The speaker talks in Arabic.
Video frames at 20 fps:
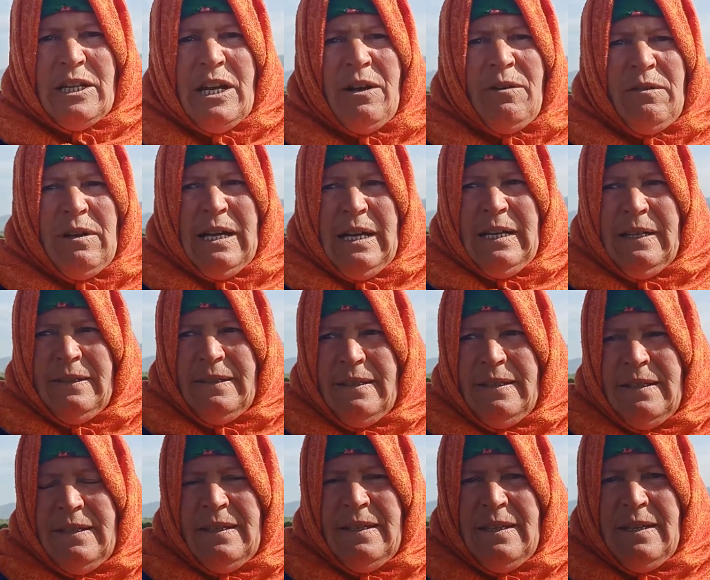هاو قاع
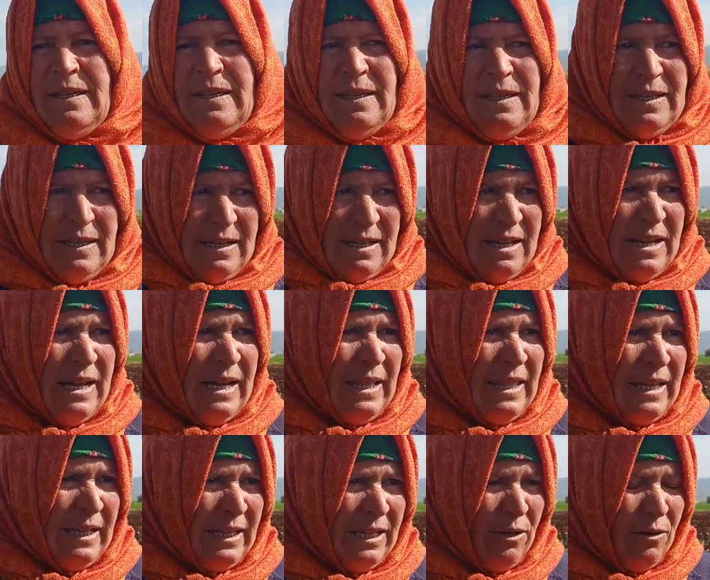
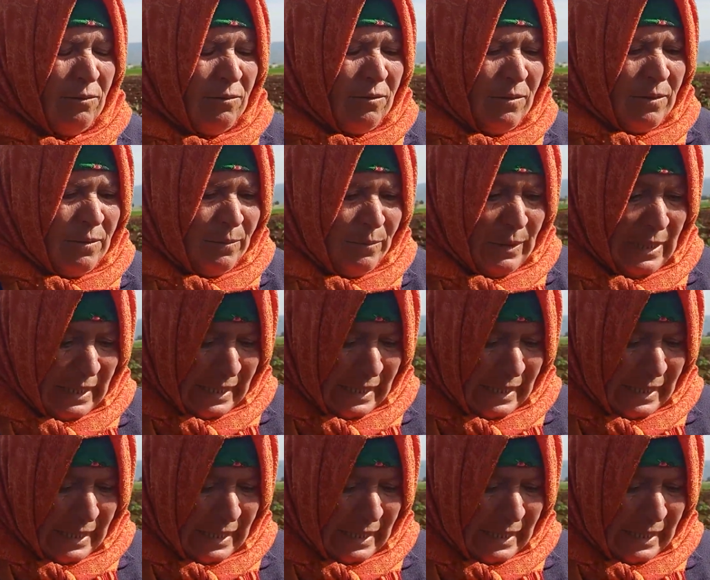هذاك هو ما